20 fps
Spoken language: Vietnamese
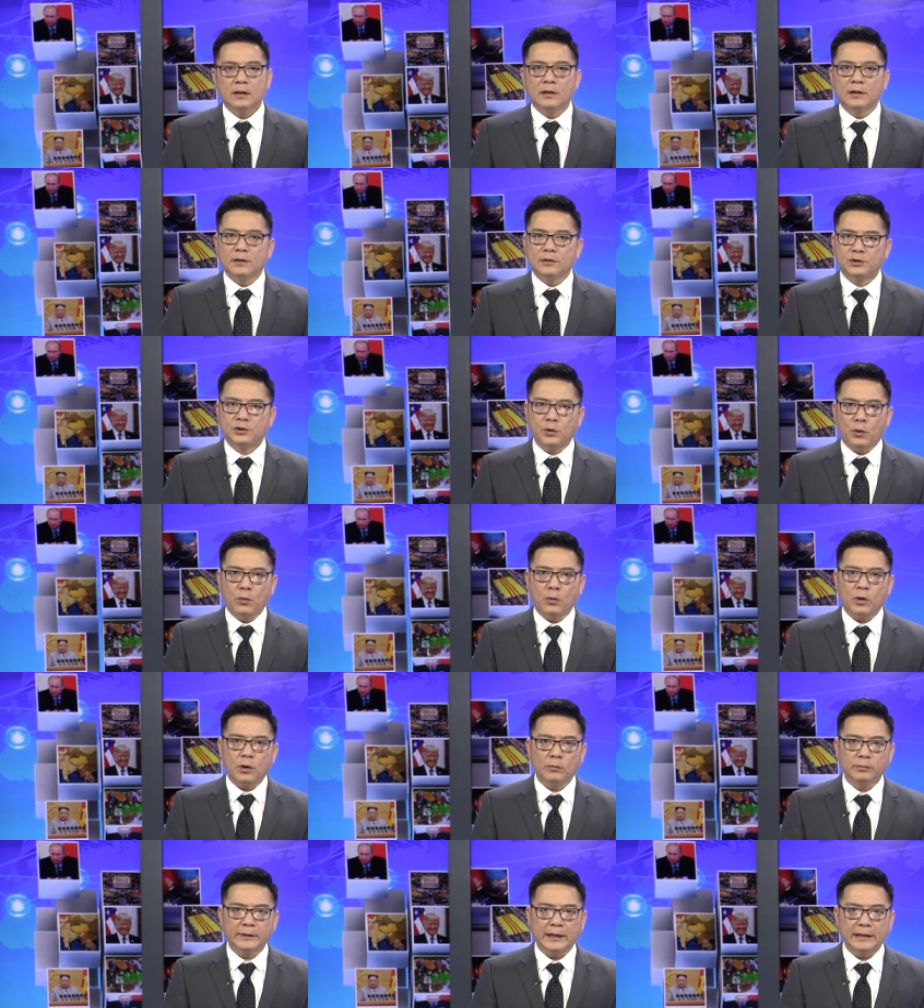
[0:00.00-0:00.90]
Chủ của
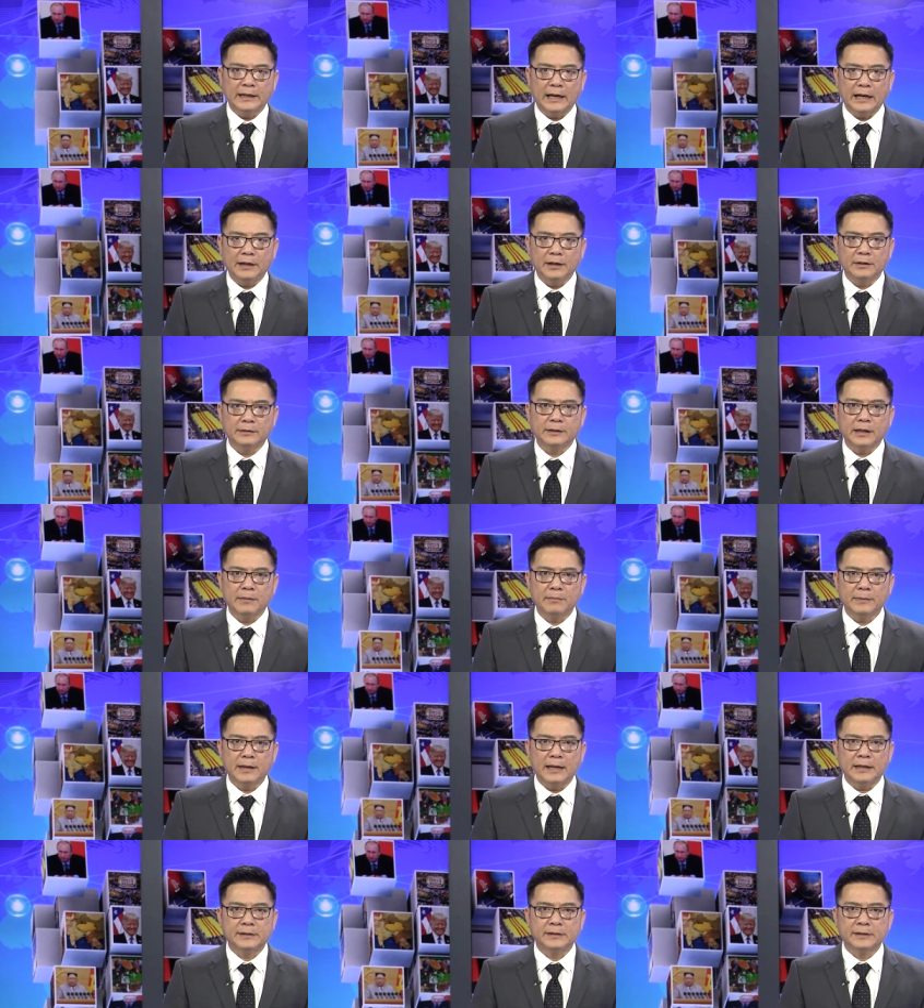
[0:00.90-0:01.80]
công ty này được tìm
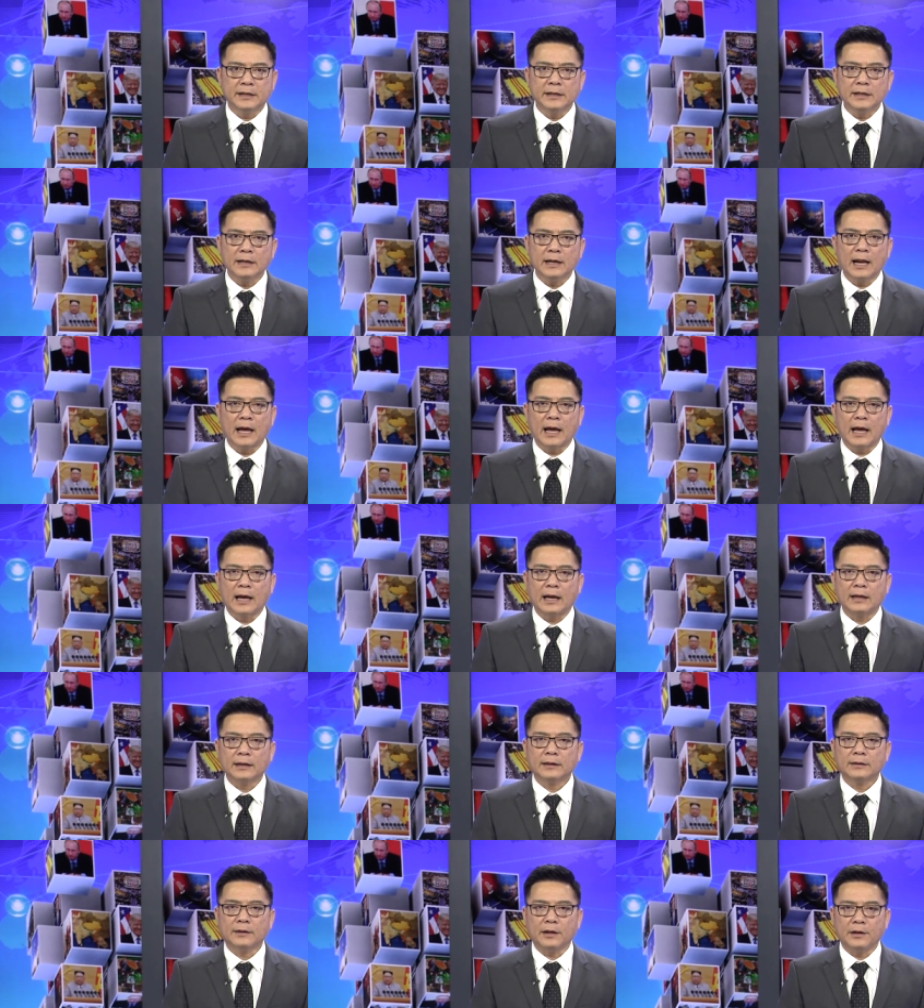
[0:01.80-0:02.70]
ra chính là
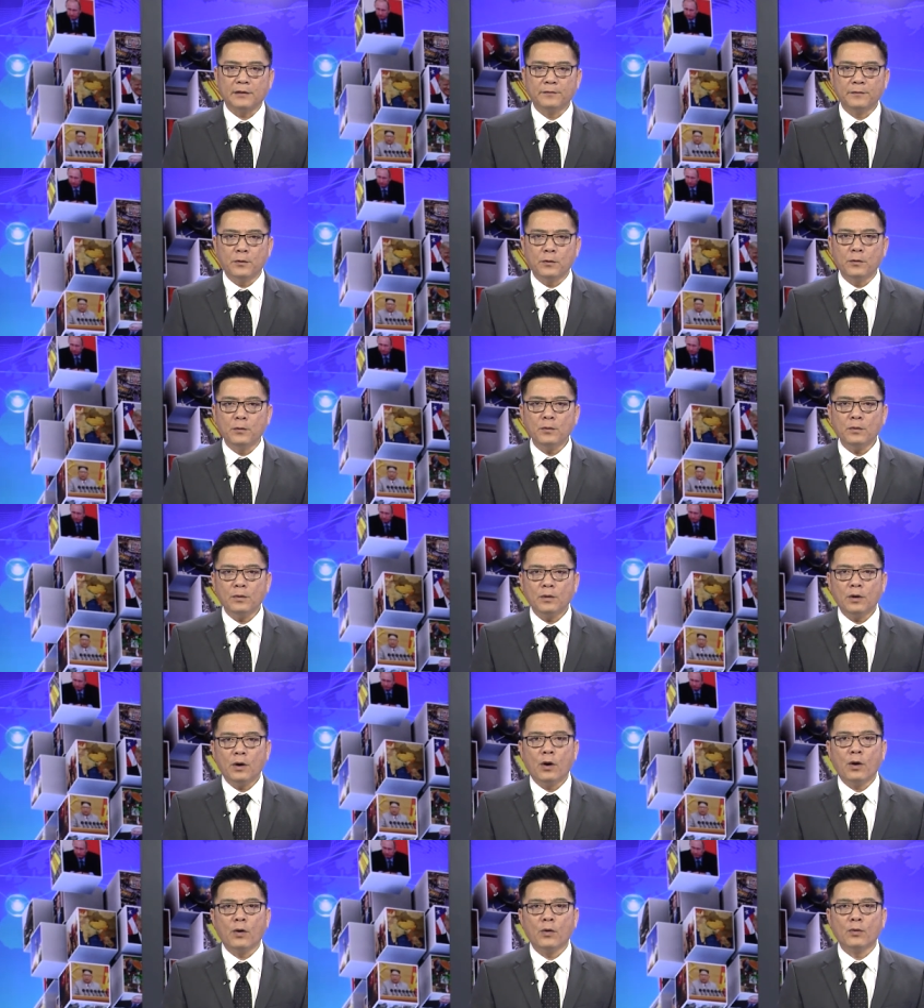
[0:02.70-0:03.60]
tỷ phú
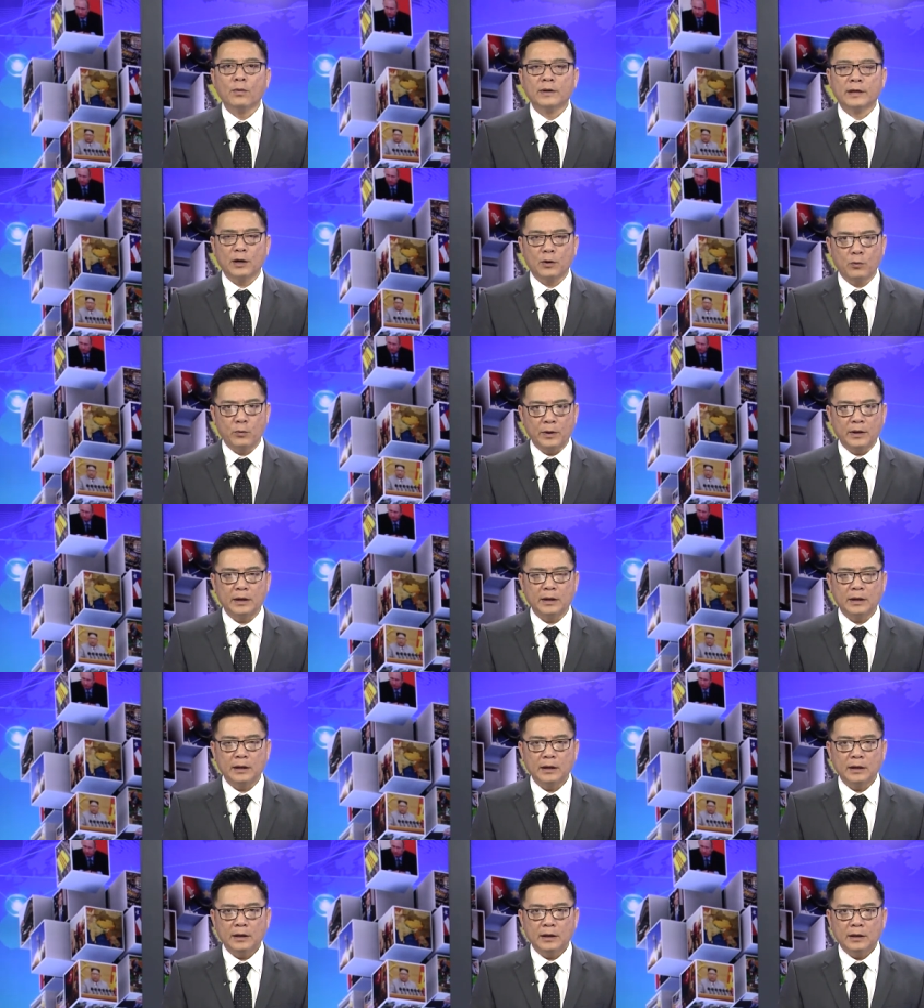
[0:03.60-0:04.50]
Ho Kewin
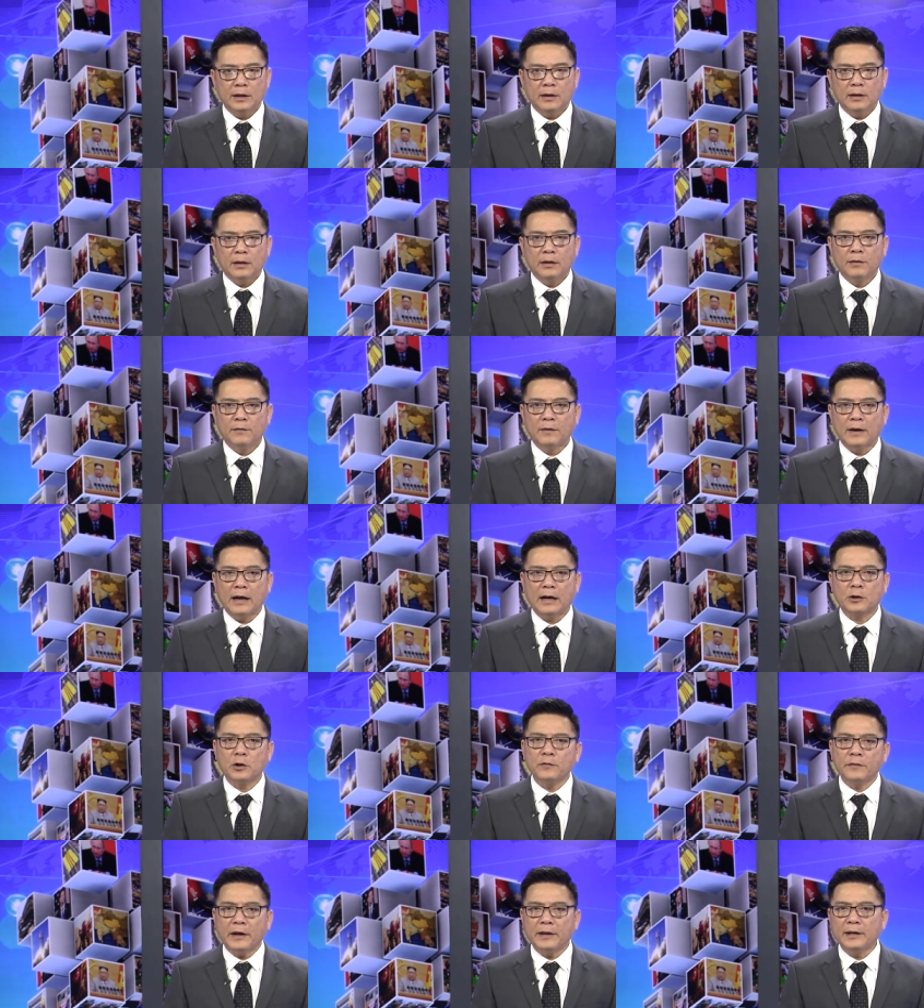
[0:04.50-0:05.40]
và có
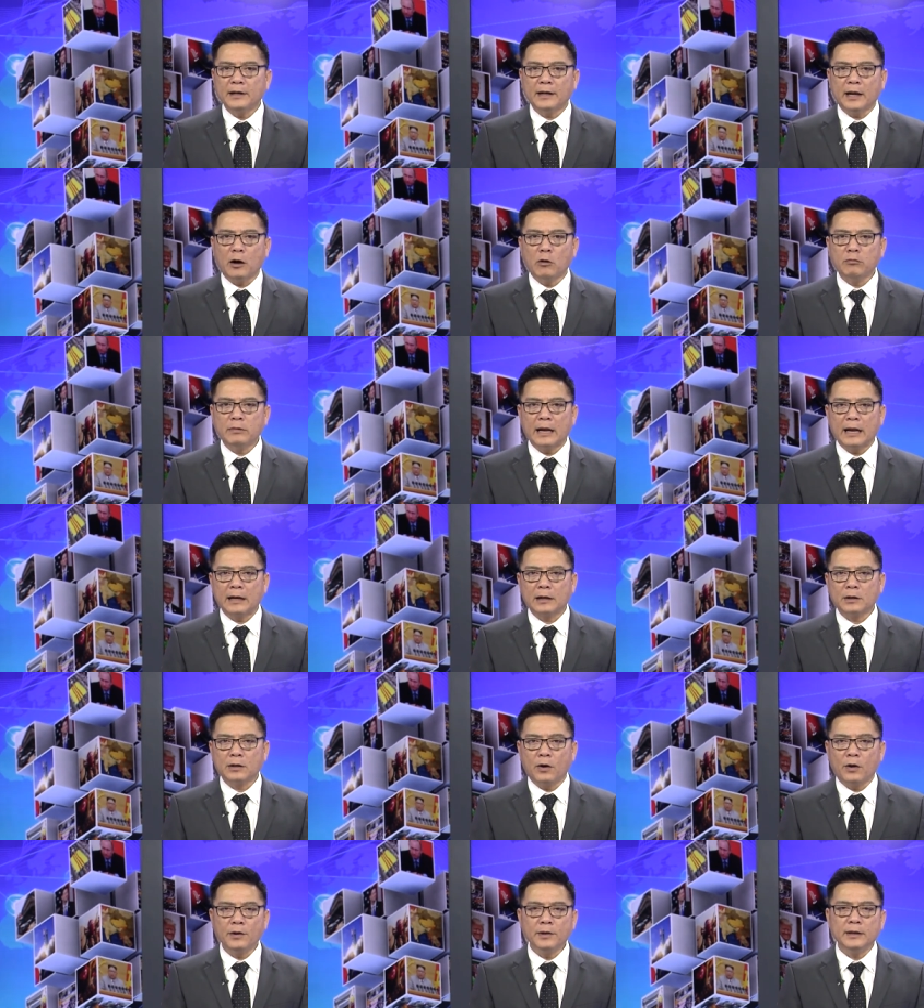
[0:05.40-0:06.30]
vẻ như là ông đang
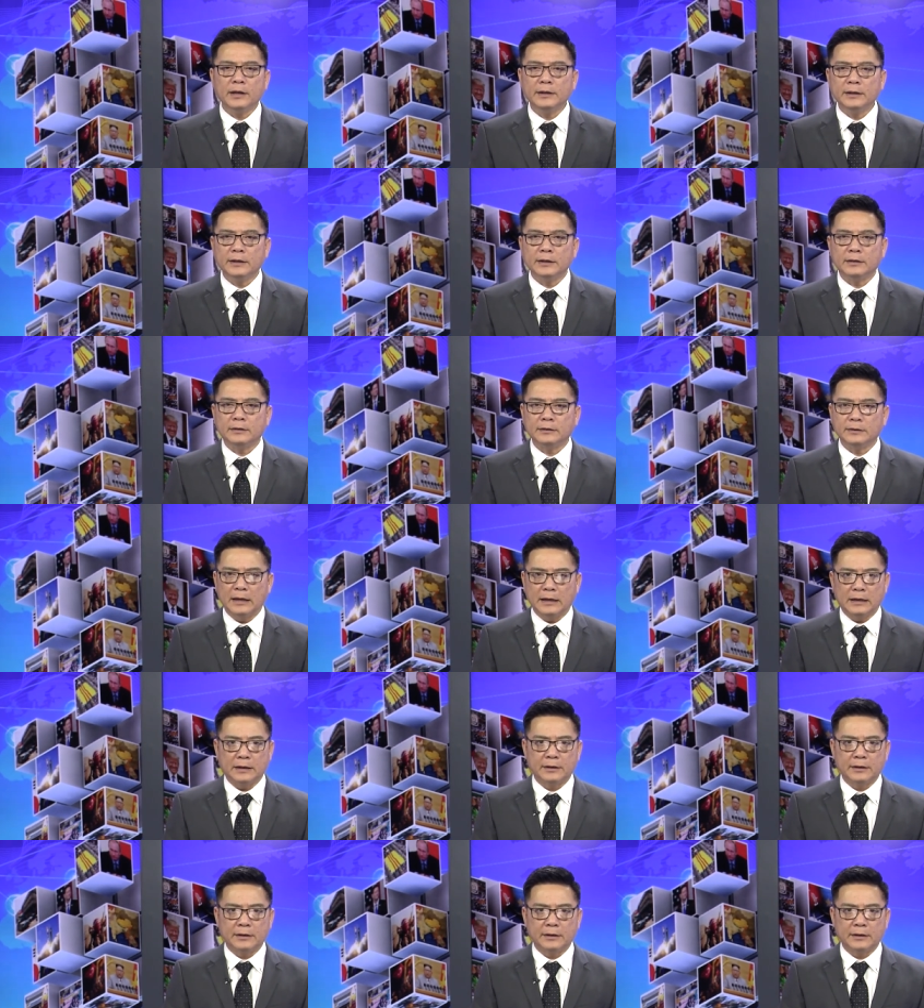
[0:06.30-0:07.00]
có những dự định